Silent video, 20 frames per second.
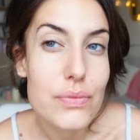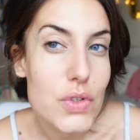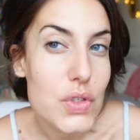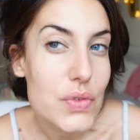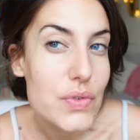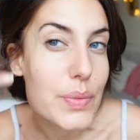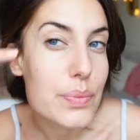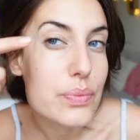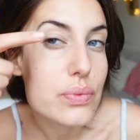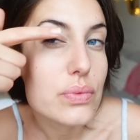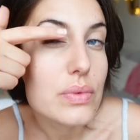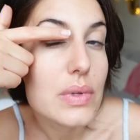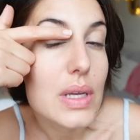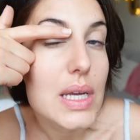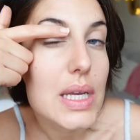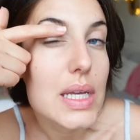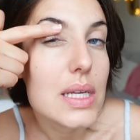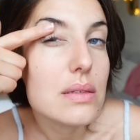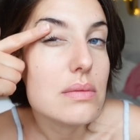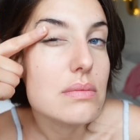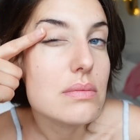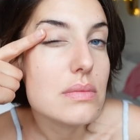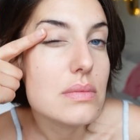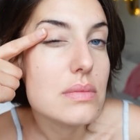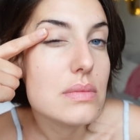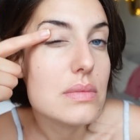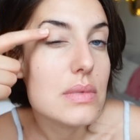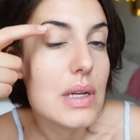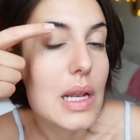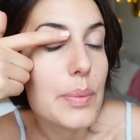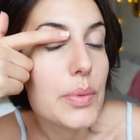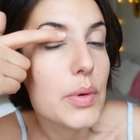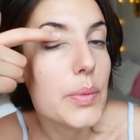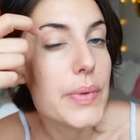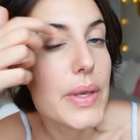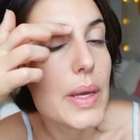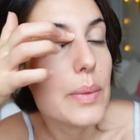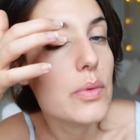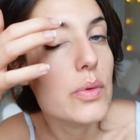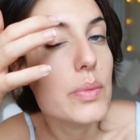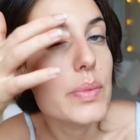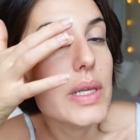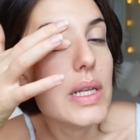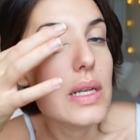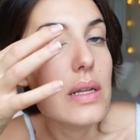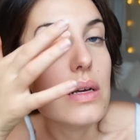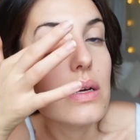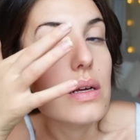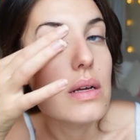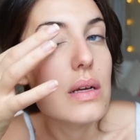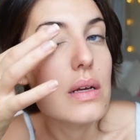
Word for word: Je vais poudrer la paupière mobile